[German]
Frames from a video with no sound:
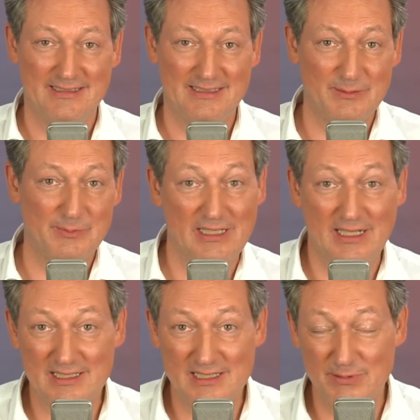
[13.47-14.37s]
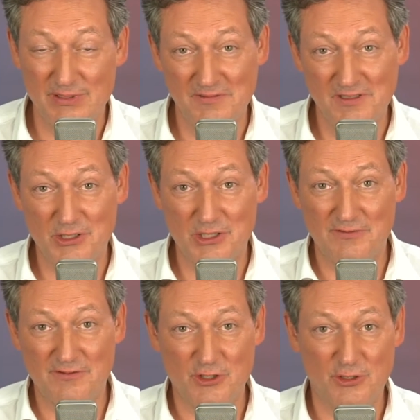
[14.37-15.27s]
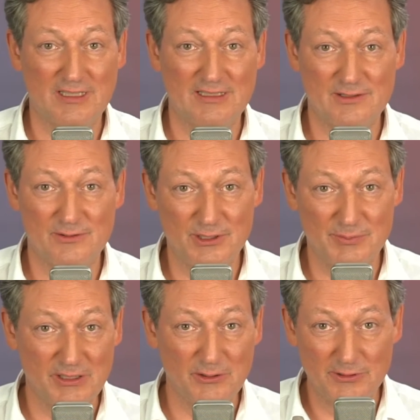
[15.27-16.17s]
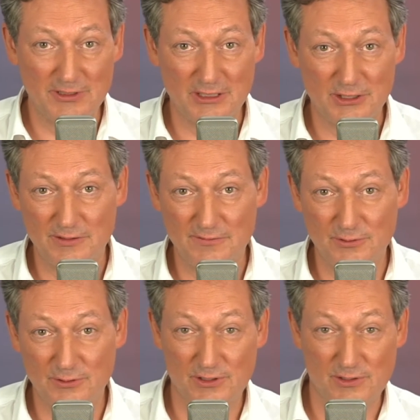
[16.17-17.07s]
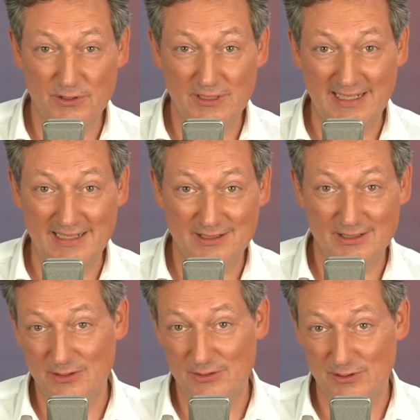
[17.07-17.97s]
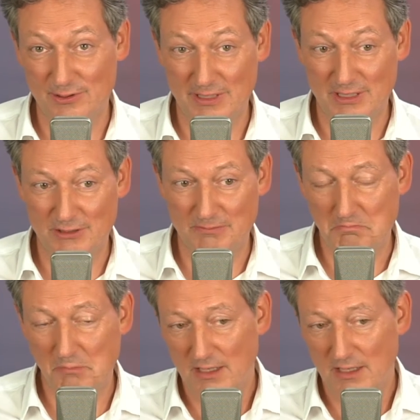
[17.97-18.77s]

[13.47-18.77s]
denn ich bin Arzt, ich bin Wissenschaftsjournalist und ich bin Gründer der Stiftung Gesunde Erde, gesunde Menschen.